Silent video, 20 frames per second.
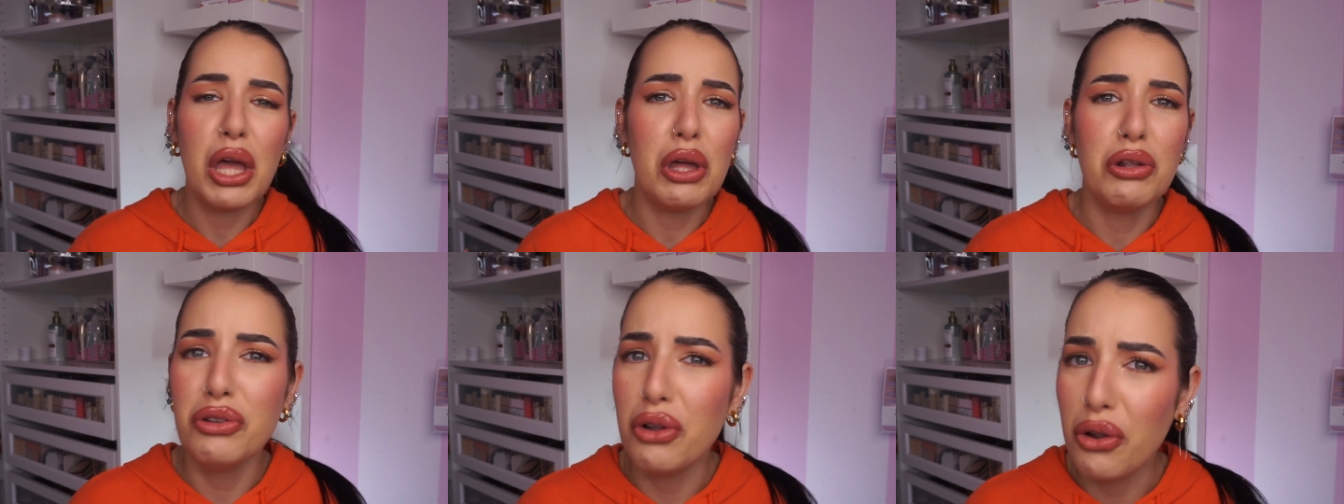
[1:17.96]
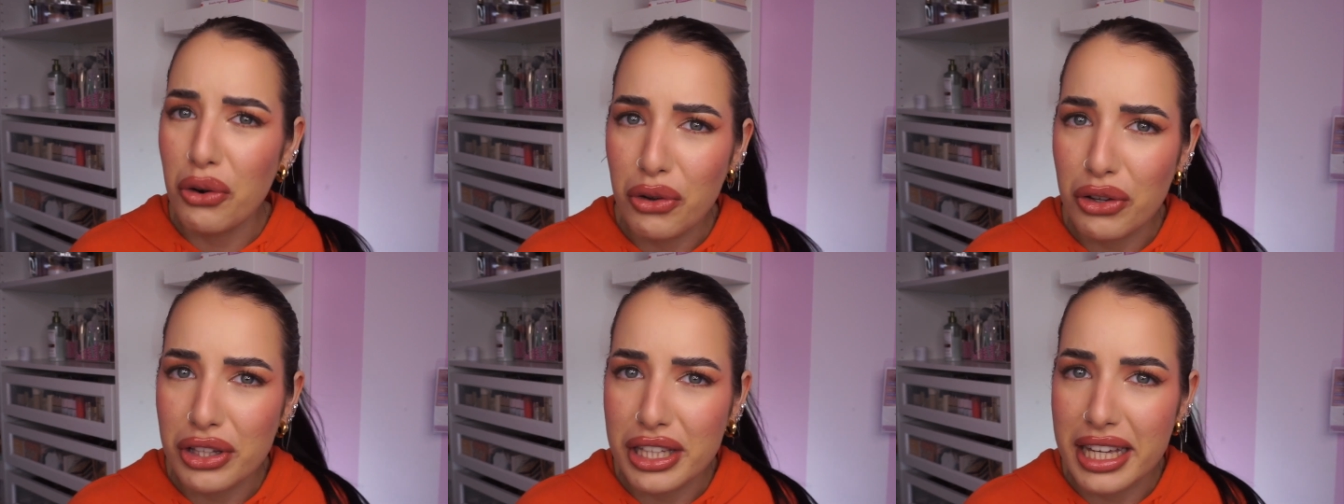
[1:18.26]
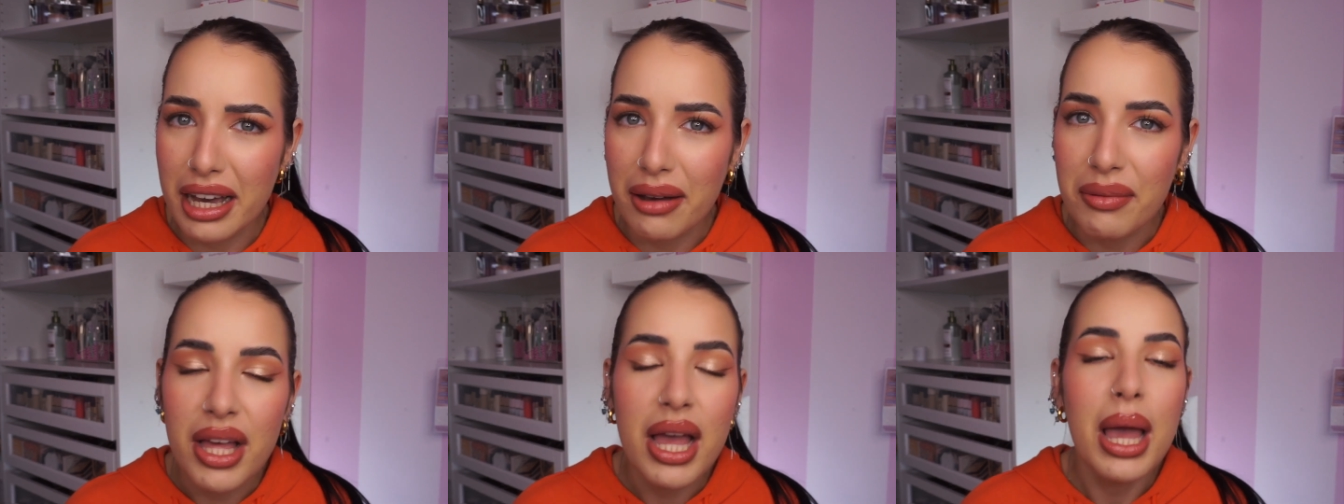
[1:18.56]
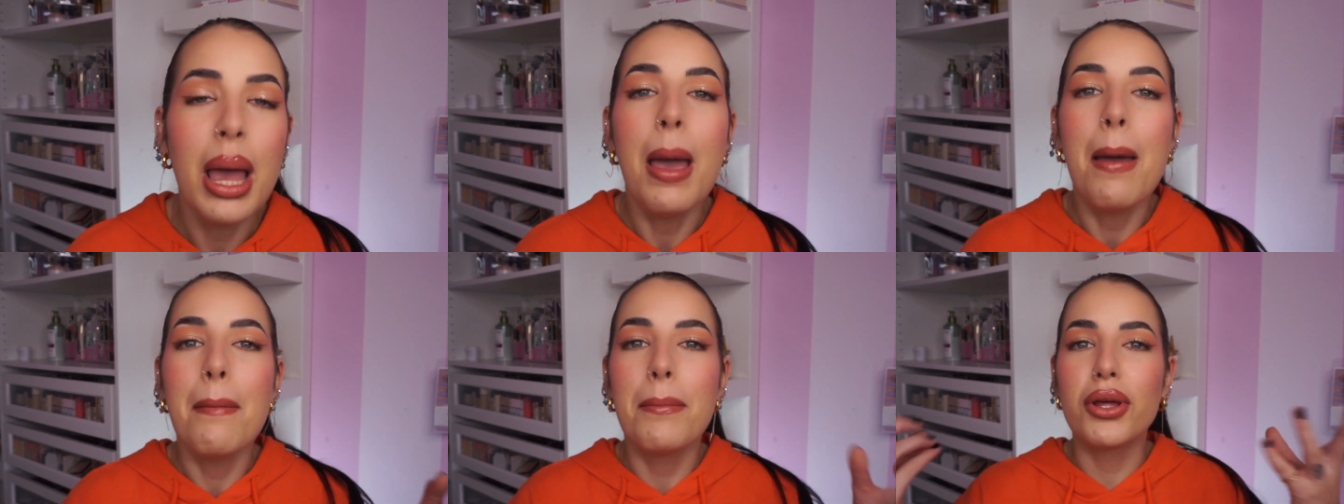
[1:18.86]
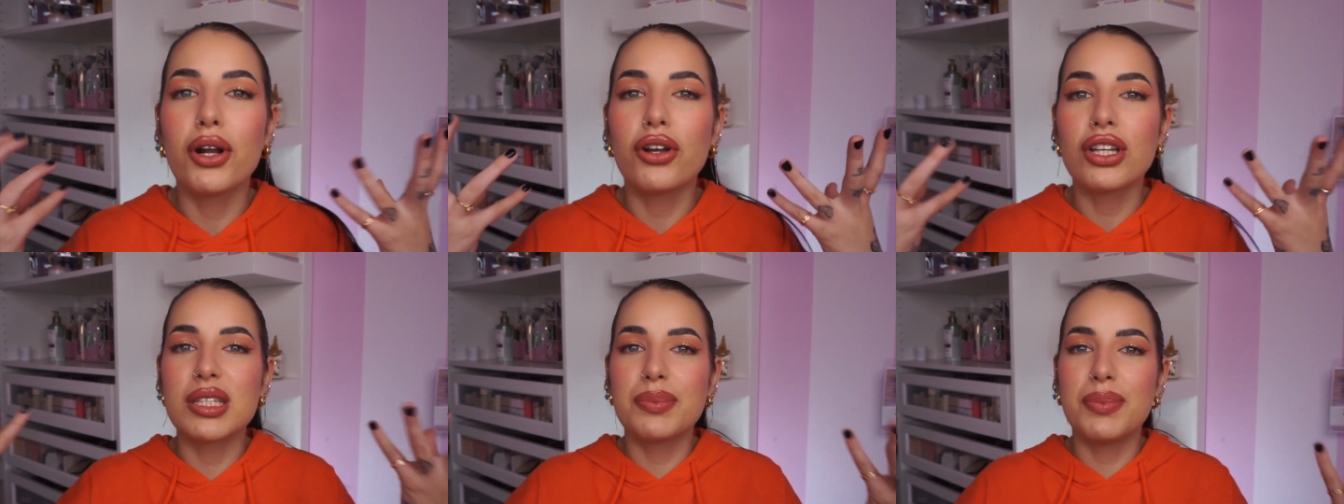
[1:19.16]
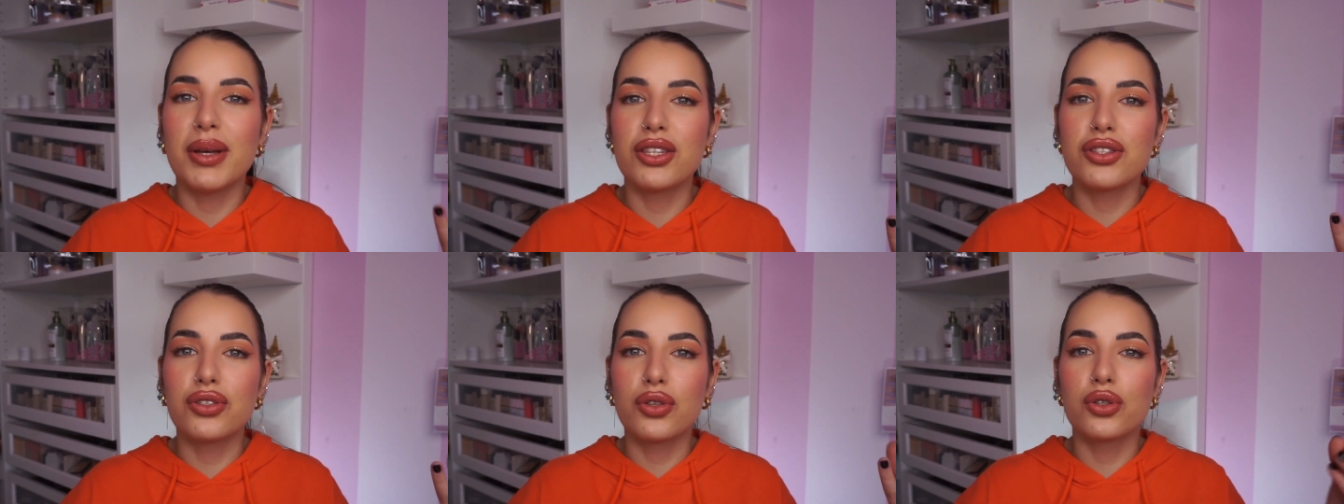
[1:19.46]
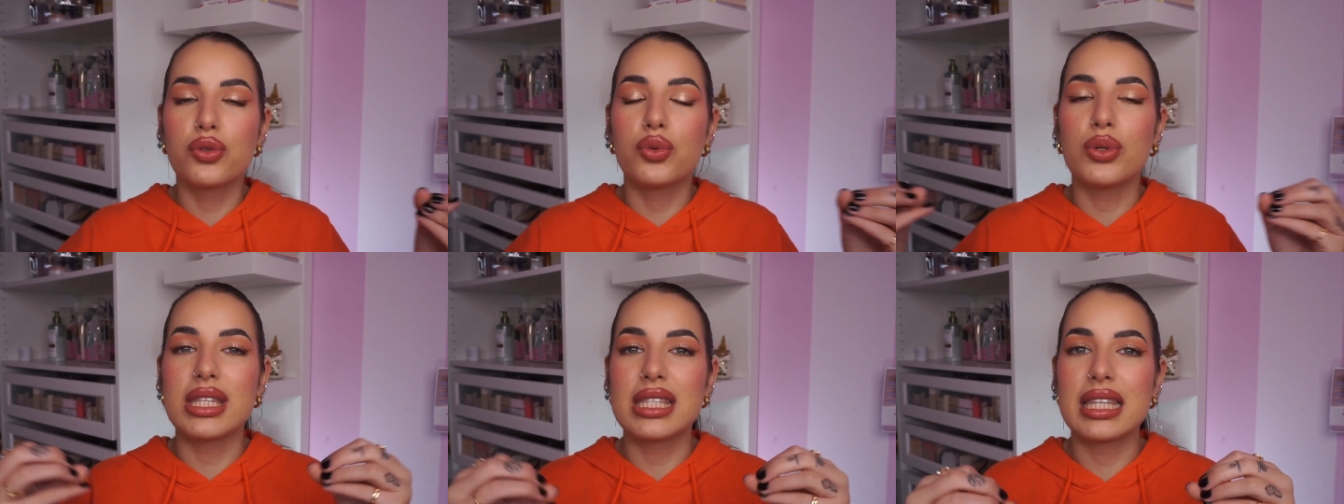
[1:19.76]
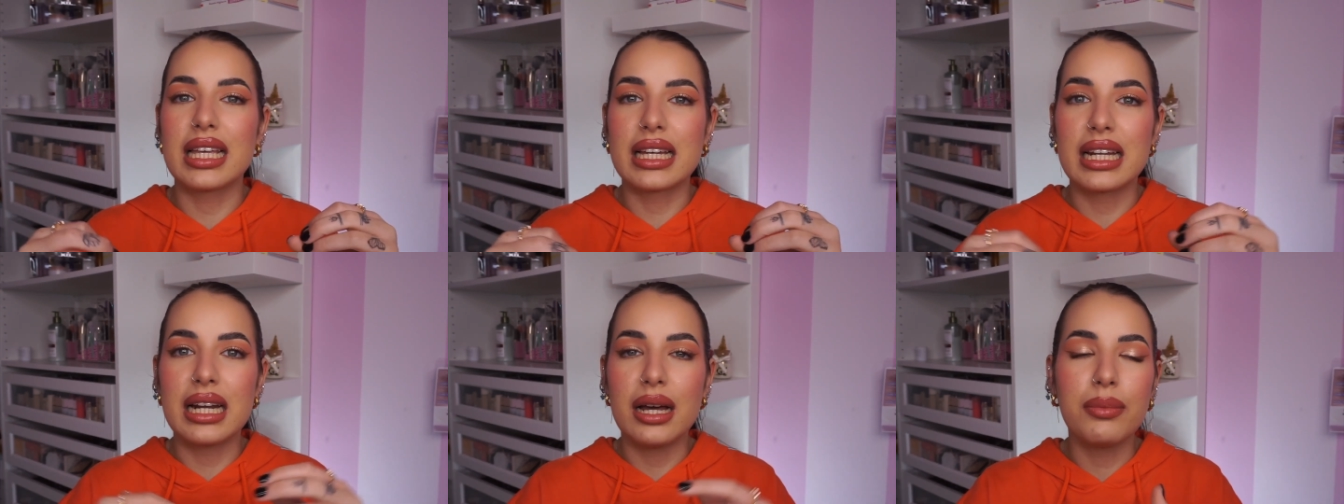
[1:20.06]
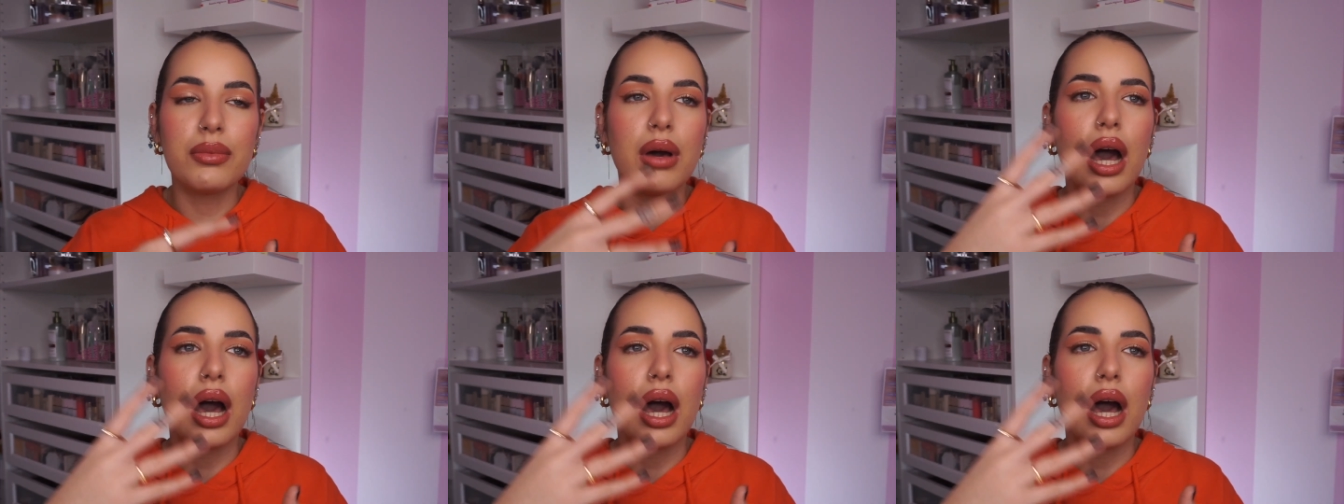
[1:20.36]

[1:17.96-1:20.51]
non ho idea, però spesso su Instagram,